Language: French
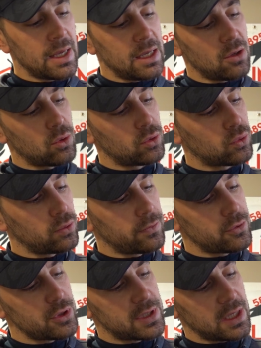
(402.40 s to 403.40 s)
et on retrouve
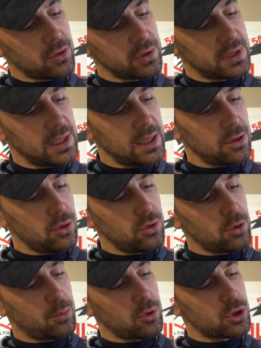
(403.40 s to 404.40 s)
juste à côté
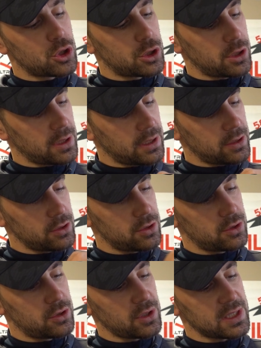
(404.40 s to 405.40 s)
une poche
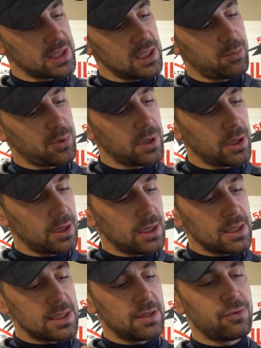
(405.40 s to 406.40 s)
sur zip
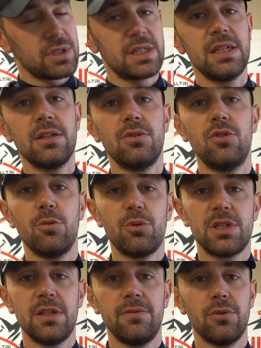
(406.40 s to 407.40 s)
cette fois-ci de
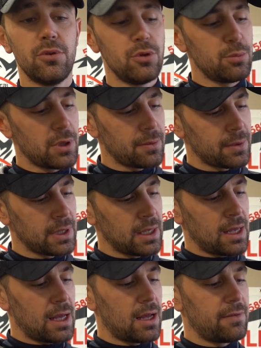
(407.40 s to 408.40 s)
petits volumes
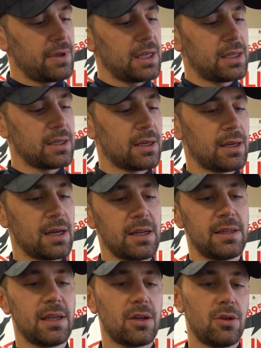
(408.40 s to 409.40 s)
avec à
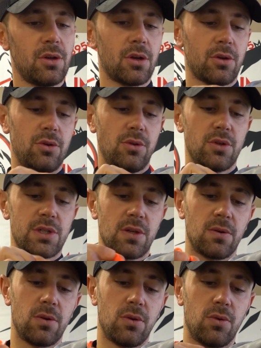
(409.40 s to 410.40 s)
l'intérieur une
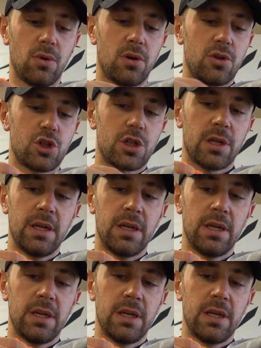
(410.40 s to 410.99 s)
sangle orange